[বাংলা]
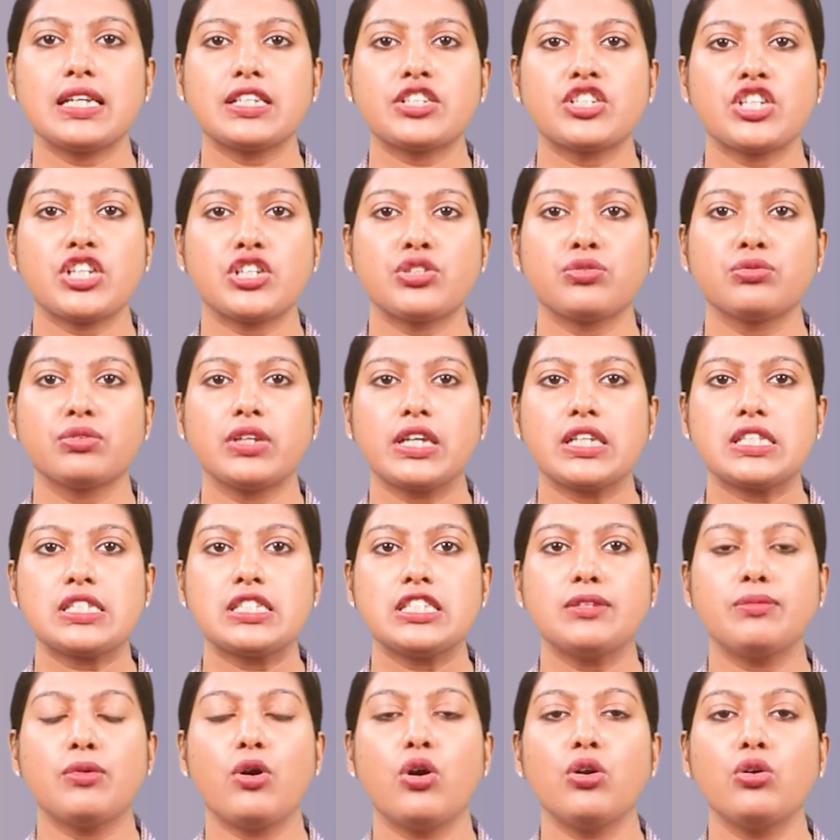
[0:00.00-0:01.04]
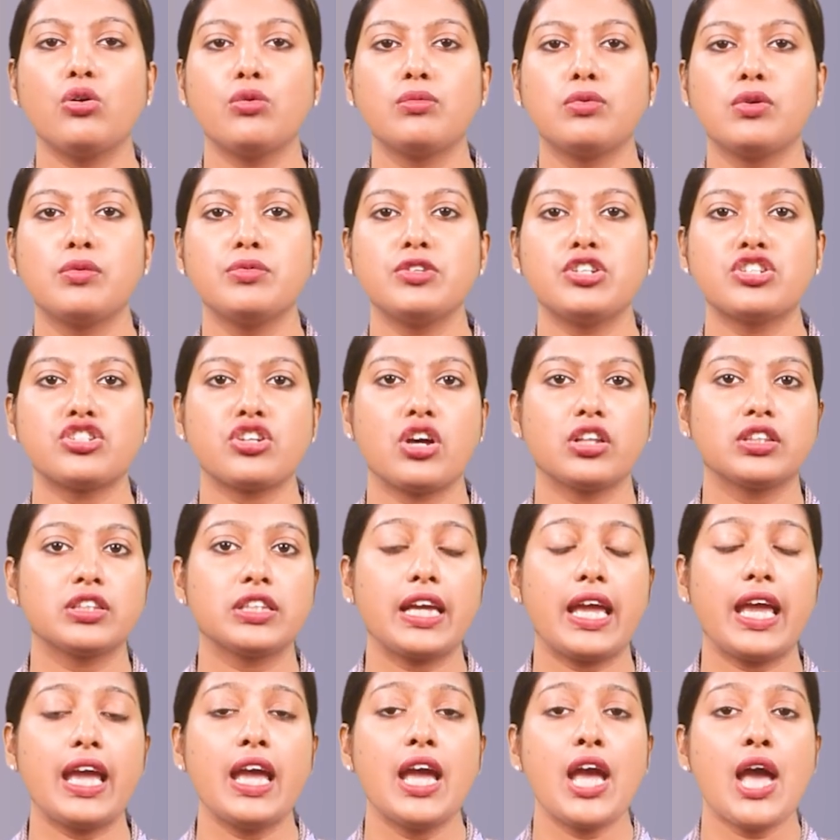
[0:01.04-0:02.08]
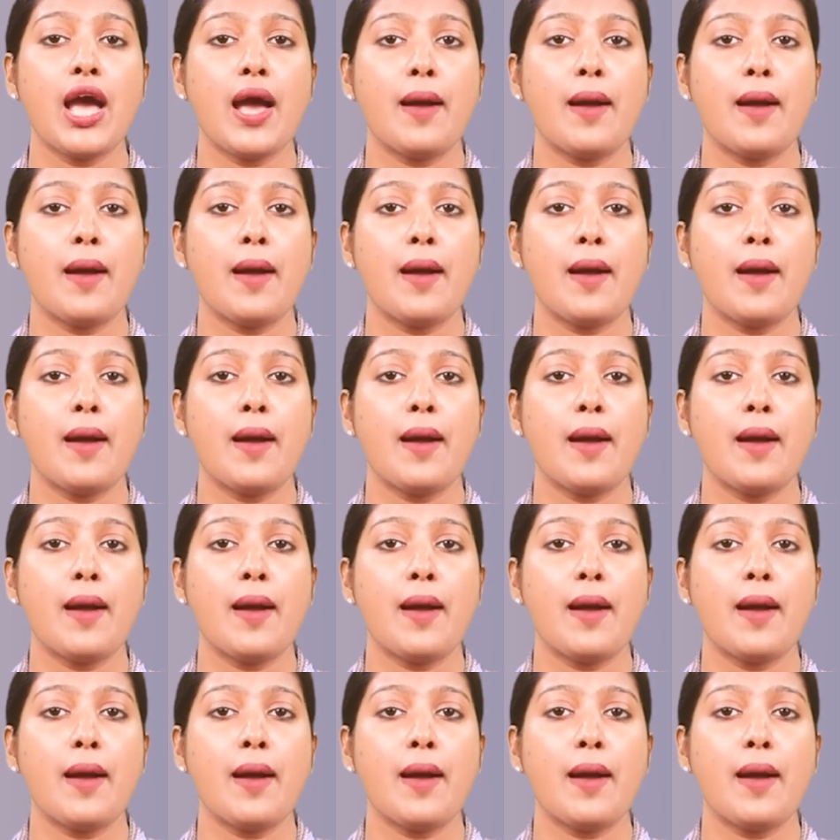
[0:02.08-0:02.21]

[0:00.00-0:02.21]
যা শিশুদের জীবন ও ভবিষ্যৎকে